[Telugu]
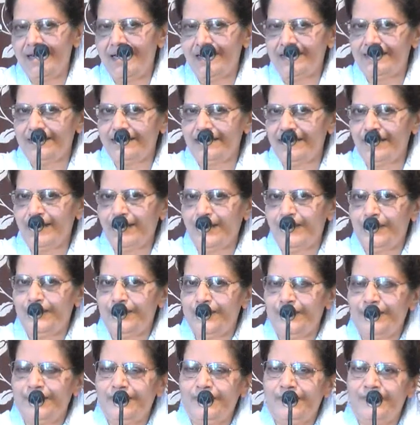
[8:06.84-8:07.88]
ఆ దినాల్లో
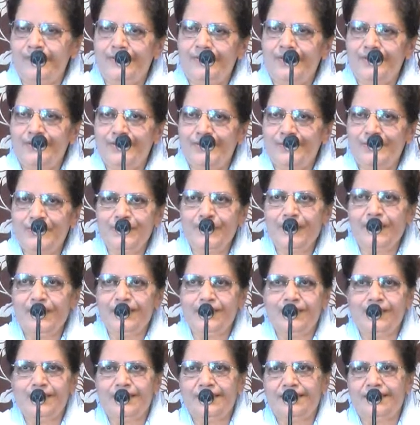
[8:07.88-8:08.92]

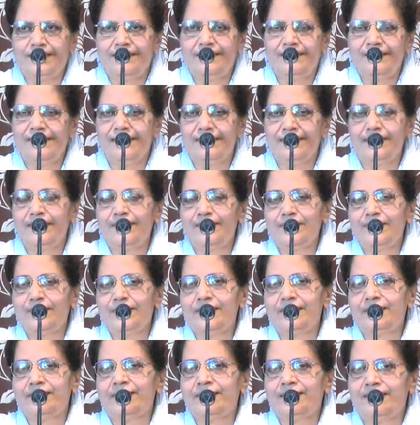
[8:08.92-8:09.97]
యూదులకు ఒక కట్టడం
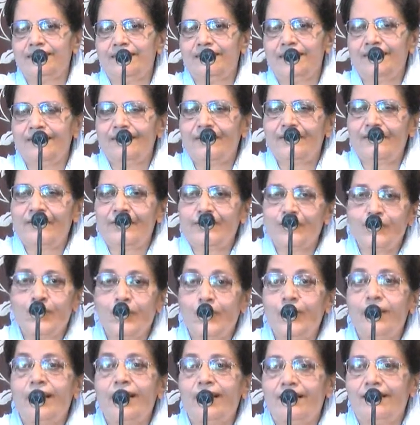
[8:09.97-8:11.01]
ఉంది ఏంటంటే
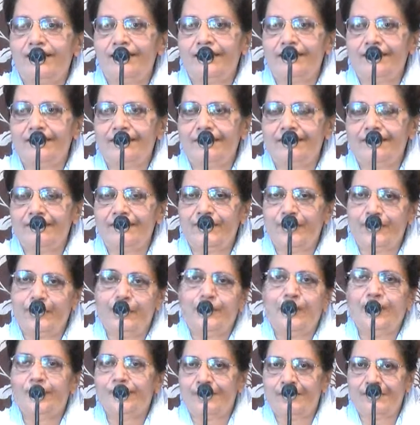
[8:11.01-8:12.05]
తోర అంటే
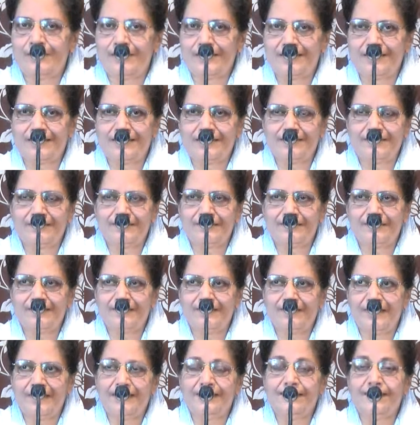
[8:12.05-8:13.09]
దేవుని ధర్మశాస్త్రం
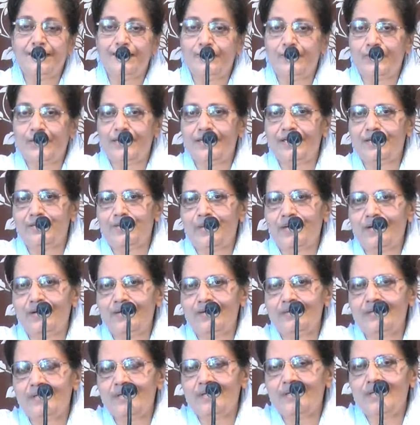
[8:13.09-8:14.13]
లేక దేవుని నియమాలు
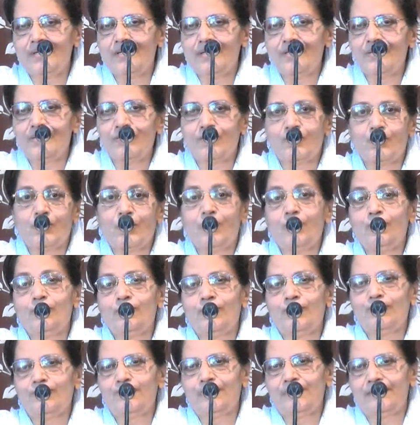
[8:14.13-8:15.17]
స్త్రీలు
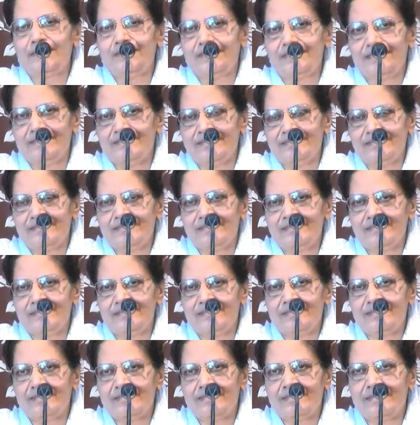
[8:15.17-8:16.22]
వినకూడదని
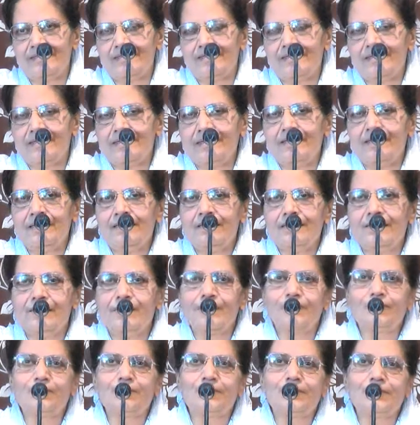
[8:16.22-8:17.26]

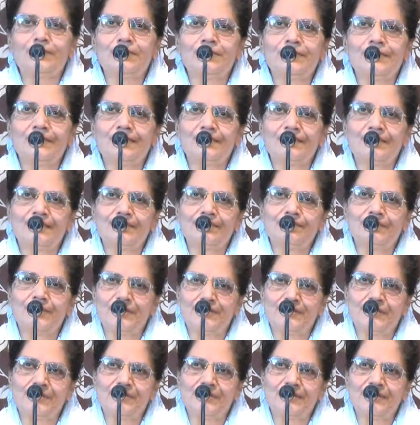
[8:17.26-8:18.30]
యేసు ప్రభు ఎంత
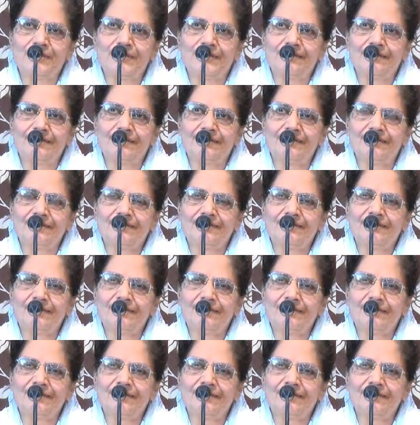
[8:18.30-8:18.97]
ప్రేమమయుడంటే